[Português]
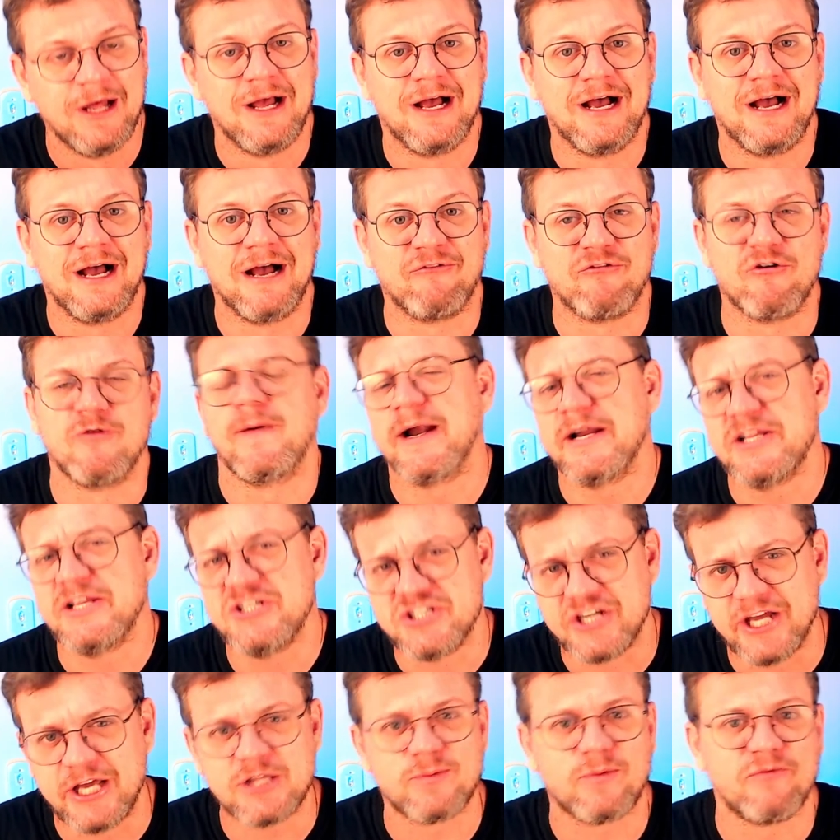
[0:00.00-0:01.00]
ah, formado em
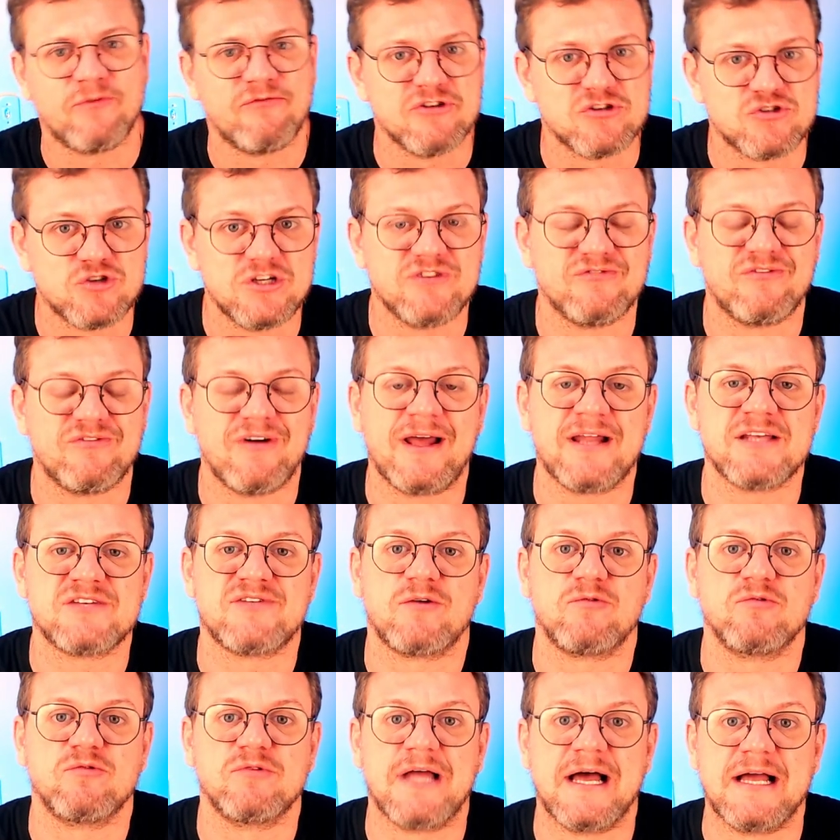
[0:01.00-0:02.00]
Direito, professor de várias
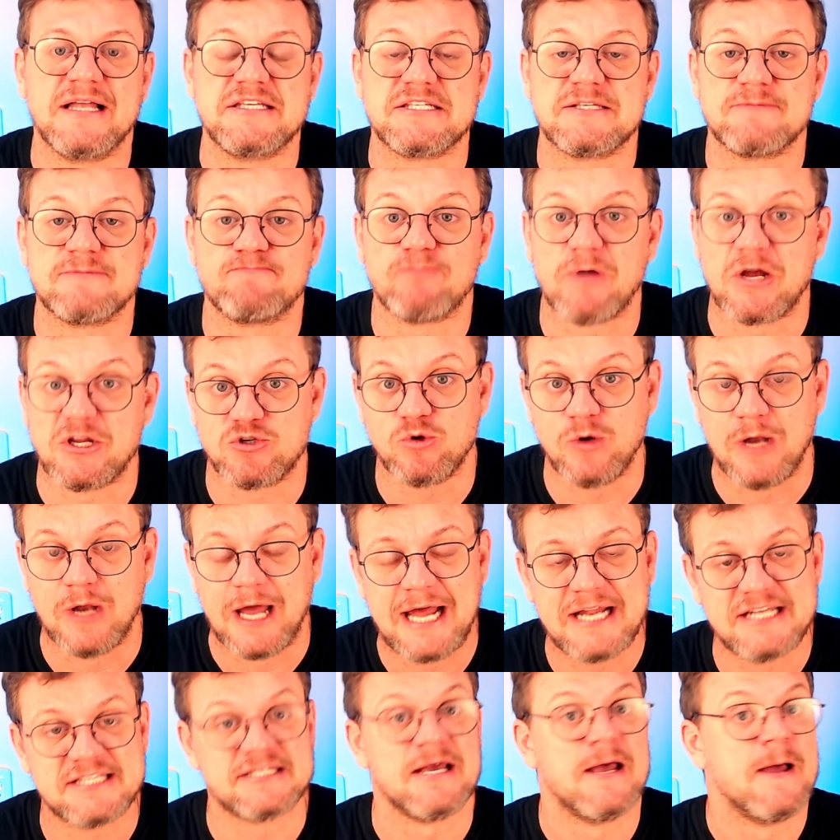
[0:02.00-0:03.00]
faculdades
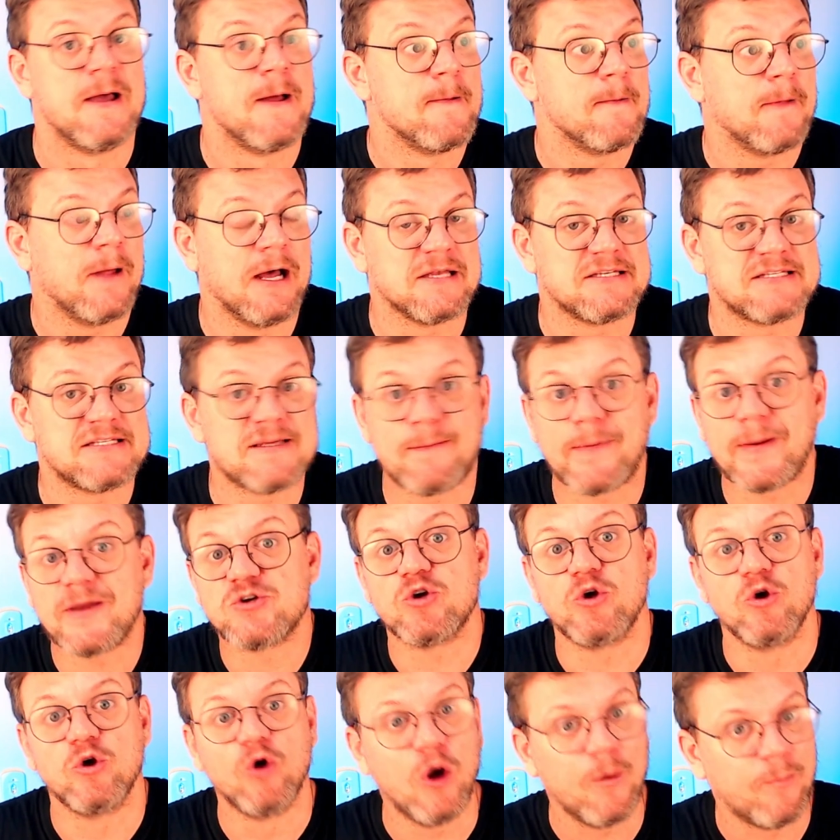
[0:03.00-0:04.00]
particulares, ah, se
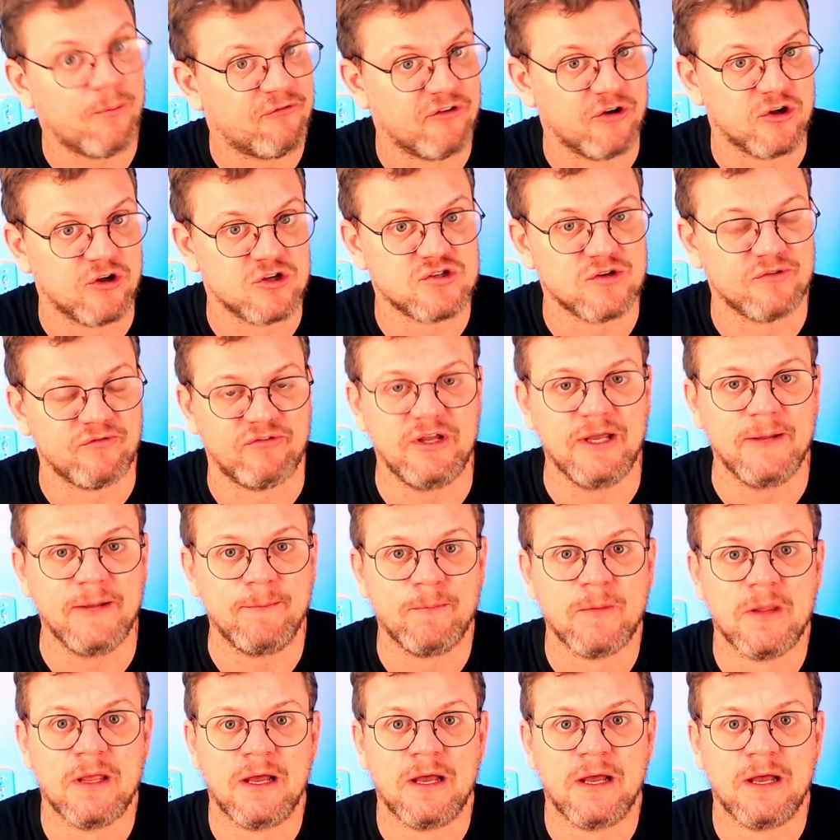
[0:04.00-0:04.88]
apaixonou por filosofia,